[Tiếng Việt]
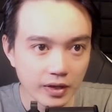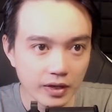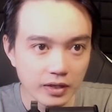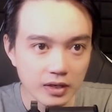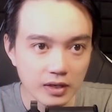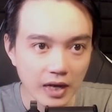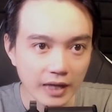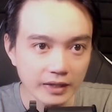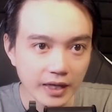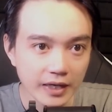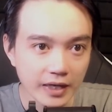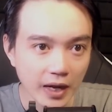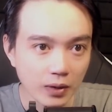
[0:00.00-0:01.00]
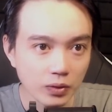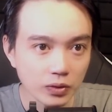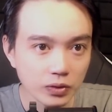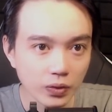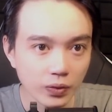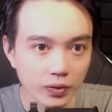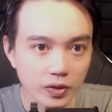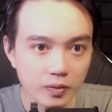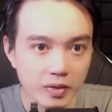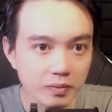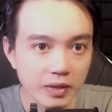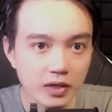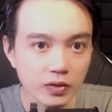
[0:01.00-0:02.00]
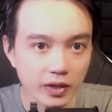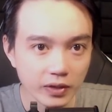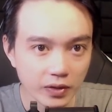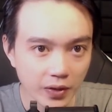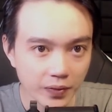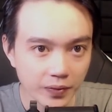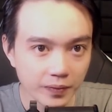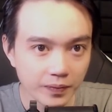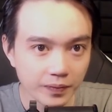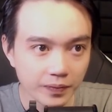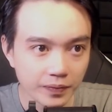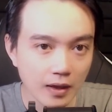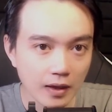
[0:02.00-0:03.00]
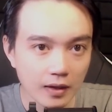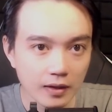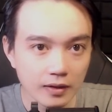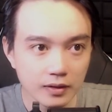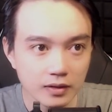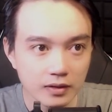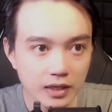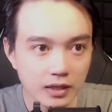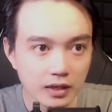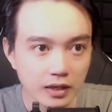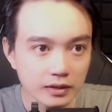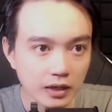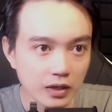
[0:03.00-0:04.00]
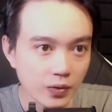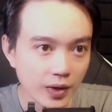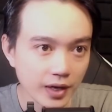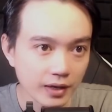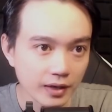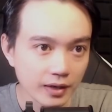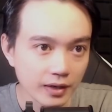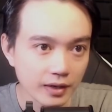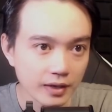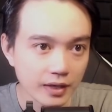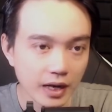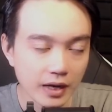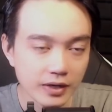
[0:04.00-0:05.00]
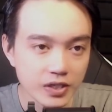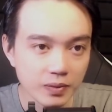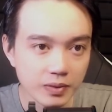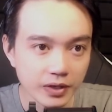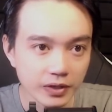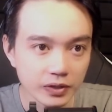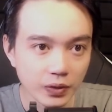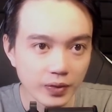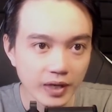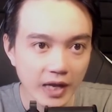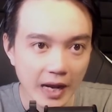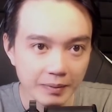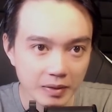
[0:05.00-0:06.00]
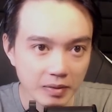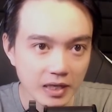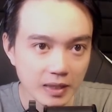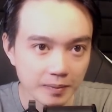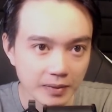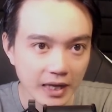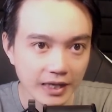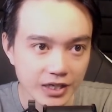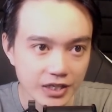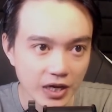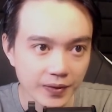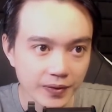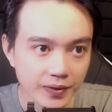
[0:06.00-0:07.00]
Nhưng lạ thay, não của tôi có biết mấy chuyện đó đâu. Thứ khí lực thân quen đã ở trong người tôi hai mươi mấy năm nay hay sao?